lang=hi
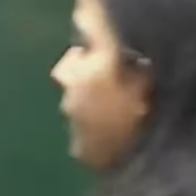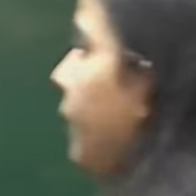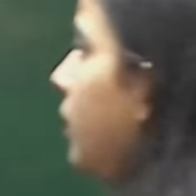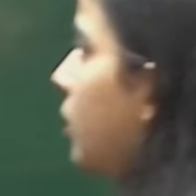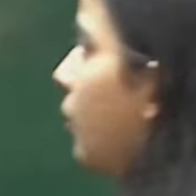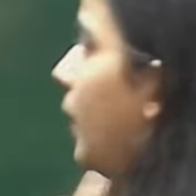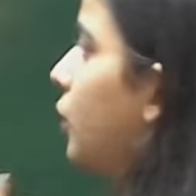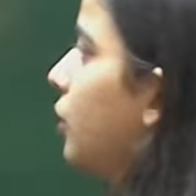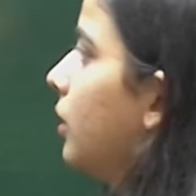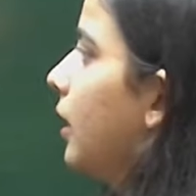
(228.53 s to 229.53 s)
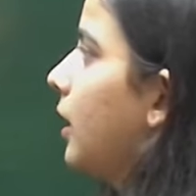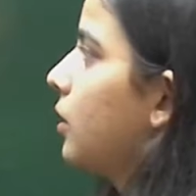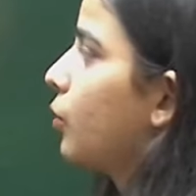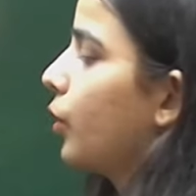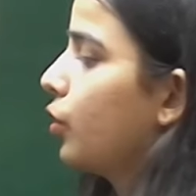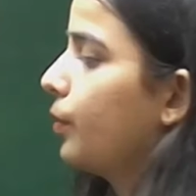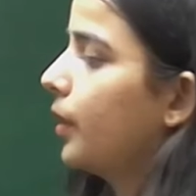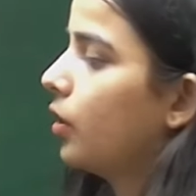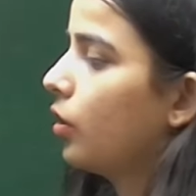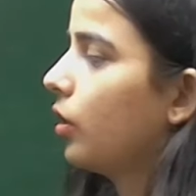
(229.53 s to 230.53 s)
फर्स्ट क्वेश्चन दैट इज गोइंग टू
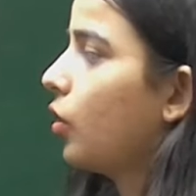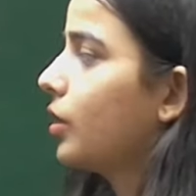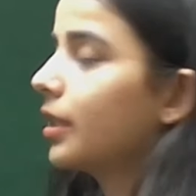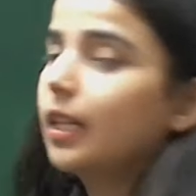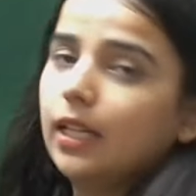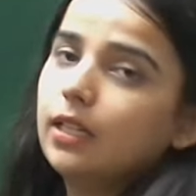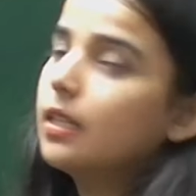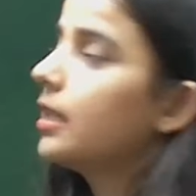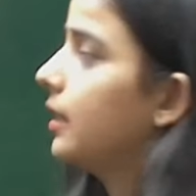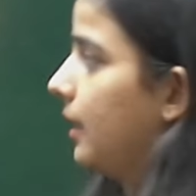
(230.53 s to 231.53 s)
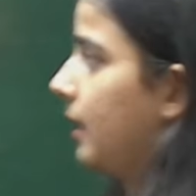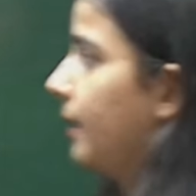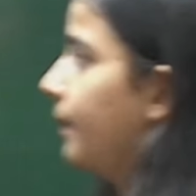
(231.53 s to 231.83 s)
अपेयर ऑन योर स्क्रीन इज दिस